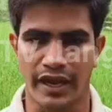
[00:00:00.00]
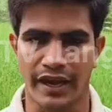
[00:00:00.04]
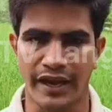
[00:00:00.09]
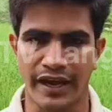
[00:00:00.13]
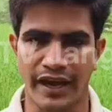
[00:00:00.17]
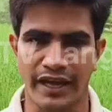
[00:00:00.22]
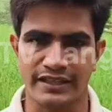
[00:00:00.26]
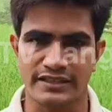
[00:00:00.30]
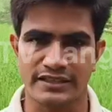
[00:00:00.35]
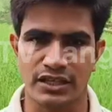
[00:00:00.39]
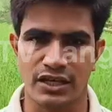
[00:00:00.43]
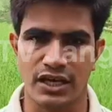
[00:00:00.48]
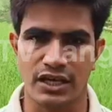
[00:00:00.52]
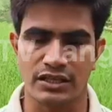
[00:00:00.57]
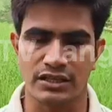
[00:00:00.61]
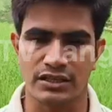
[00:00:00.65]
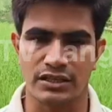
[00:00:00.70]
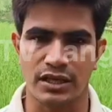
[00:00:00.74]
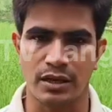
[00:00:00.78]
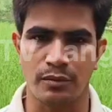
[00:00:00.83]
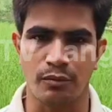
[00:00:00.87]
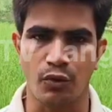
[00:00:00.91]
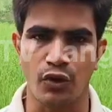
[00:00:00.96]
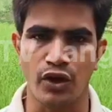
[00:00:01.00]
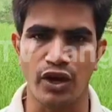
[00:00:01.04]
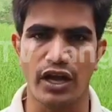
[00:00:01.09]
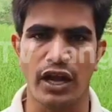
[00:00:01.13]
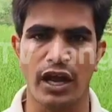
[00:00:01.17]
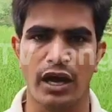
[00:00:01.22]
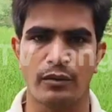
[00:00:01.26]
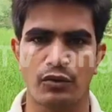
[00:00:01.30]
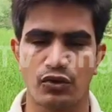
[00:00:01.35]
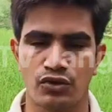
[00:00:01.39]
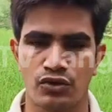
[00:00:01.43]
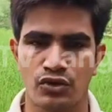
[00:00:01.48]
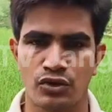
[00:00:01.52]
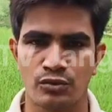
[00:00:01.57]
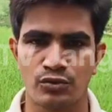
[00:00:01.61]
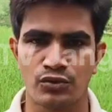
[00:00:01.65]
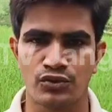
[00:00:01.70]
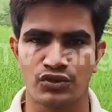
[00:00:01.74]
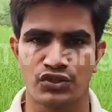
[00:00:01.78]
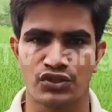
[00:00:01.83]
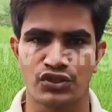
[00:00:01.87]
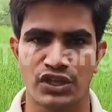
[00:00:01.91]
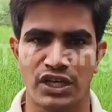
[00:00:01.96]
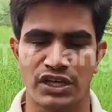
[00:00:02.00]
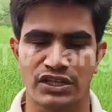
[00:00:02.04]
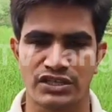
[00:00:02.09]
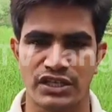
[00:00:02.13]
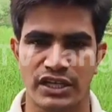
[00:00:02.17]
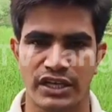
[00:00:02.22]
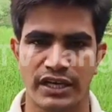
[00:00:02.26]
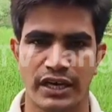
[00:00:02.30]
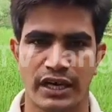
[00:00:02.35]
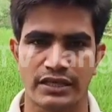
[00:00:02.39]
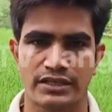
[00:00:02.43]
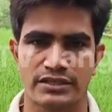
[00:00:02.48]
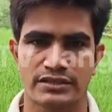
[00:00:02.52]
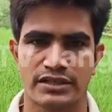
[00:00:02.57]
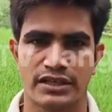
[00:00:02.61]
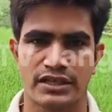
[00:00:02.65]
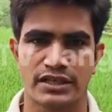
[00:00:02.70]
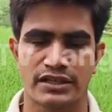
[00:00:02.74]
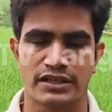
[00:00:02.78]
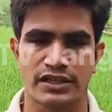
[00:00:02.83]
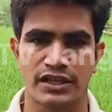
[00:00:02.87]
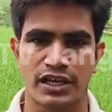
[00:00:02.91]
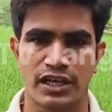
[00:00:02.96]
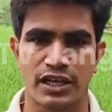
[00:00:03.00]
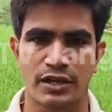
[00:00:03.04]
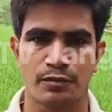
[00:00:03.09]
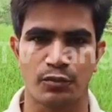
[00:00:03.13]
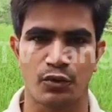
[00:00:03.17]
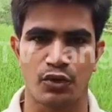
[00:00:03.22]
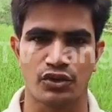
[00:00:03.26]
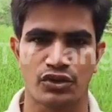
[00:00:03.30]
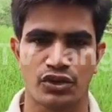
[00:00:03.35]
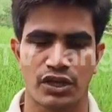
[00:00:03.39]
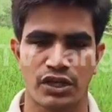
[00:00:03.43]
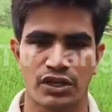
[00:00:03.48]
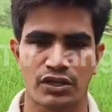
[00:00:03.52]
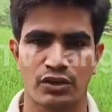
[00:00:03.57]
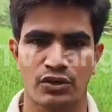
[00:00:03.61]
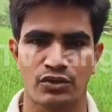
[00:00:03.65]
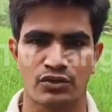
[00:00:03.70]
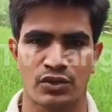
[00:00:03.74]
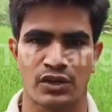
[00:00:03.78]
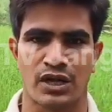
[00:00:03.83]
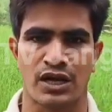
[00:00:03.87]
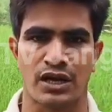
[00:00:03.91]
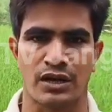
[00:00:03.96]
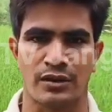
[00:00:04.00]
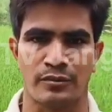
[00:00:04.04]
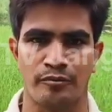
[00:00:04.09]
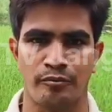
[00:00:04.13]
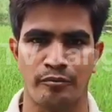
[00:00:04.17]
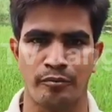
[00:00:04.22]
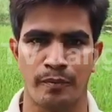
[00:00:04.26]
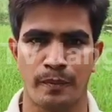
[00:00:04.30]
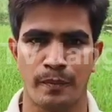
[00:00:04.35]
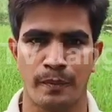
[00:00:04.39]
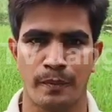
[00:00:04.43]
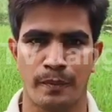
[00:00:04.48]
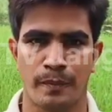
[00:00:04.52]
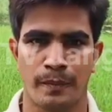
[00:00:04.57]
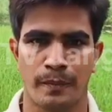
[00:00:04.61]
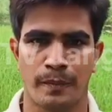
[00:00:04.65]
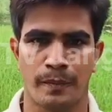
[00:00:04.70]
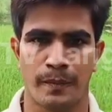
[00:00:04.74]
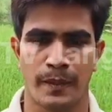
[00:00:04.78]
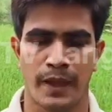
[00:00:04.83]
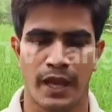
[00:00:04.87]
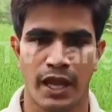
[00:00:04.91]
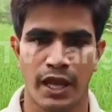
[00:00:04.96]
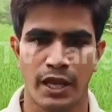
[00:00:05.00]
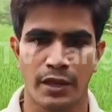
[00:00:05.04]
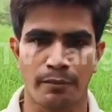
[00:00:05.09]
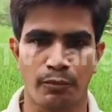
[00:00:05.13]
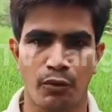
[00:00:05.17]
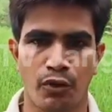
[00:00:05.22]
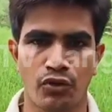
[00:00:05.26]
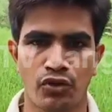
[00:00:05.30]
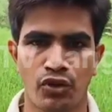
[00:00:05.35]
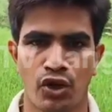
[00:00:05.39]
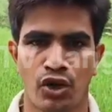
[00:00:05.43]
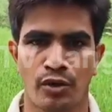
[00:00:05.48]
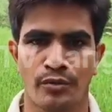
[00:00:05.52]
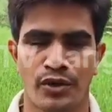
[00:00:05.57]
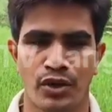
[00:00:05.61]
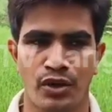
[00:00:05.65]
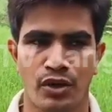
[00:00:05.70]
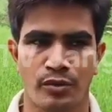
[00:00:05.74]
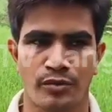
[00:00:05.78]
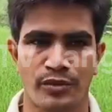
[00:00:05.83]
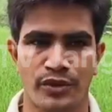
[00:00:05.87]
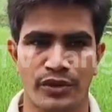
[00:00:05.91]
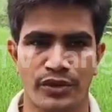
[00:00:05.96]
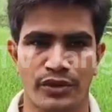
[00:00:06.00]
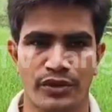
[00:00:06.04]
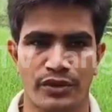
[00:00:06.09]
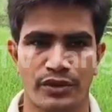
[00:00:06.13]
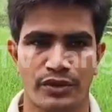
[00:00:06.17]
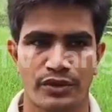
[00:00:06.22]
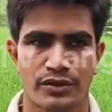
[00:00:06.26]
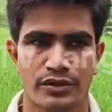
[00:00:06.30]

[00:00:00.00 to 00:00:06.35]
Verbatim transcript: এই রাজ্যে একটা মহিলা মুখ্যমন্ত্রী আর সেই রাজ্যে দিনের পর দিন এই ঘটনা এর বন্ধ হবে কবে